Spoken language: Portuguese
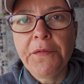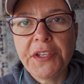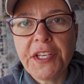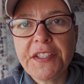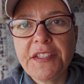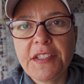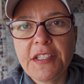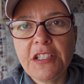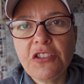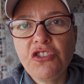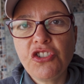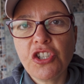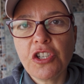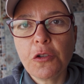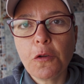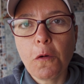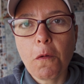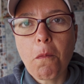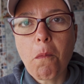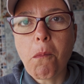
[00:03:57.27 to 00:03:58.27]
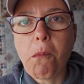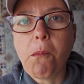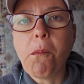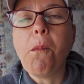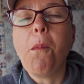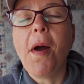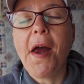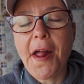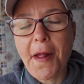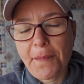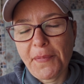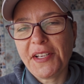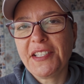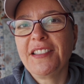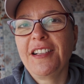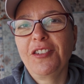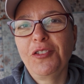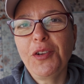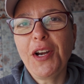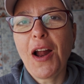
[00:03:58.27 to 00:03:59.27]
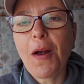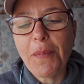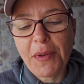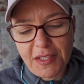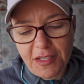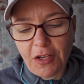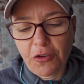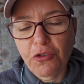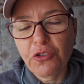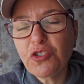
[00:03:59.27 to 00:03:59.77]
nesse mais sentido. Mais natural, só é, isso. É, né? mais natural, mas tá